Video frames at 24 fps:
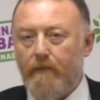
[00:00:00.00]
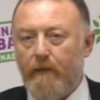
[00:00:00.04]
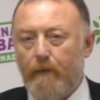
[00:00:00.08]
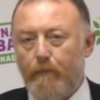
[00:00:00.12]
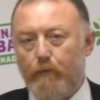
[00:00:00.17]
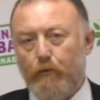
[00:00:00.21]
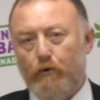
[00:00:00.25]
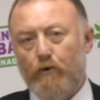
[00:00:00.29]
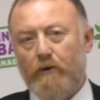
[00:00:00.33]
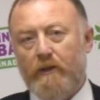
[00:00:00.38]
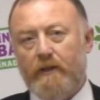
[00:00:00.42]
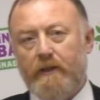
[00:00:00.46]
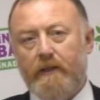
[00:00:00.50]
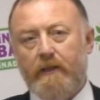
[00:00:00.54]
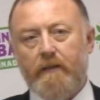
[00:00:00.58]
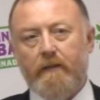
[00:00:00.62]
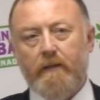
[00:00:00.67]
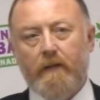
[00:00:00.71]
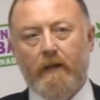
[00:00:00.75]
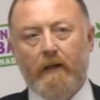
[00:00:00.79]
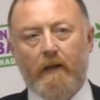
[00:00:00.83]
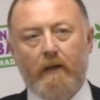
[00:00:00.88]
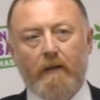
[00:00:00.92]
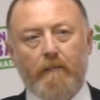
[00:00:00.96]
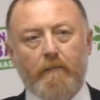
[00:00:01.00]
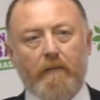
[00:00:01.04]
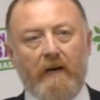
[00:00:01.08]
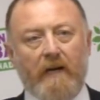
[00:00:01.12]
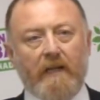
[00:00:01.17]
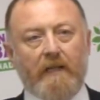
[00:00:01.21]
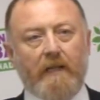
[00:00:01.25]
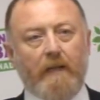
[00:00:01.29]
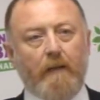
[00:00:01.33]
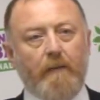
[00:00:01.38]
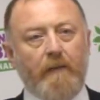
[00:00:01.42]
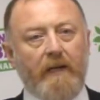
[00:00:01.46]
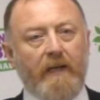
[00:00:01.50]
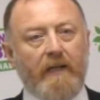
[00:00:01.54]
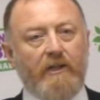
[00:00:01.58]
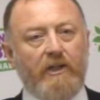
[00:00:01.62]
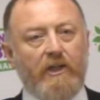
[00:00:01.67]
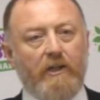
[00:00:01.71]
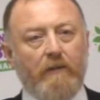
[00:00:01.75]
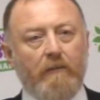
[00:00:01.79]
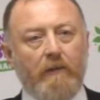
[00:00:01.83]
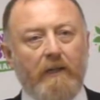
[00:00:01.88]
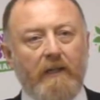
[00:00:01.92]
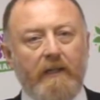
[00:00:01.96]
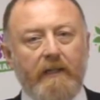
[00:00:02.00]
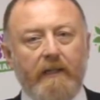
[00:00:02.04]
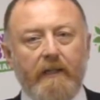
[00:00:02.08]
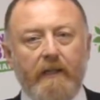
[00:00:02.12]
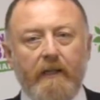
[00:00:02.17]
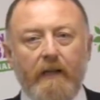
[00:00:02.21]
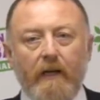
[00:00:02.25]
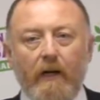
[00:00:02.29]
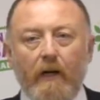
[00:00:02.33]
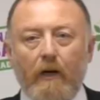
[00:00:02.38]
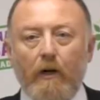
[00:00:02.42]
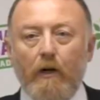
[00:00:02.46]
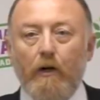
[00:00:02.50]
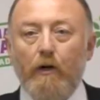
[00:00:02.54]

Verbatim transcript: ve bunların mahkemeye çıkmaları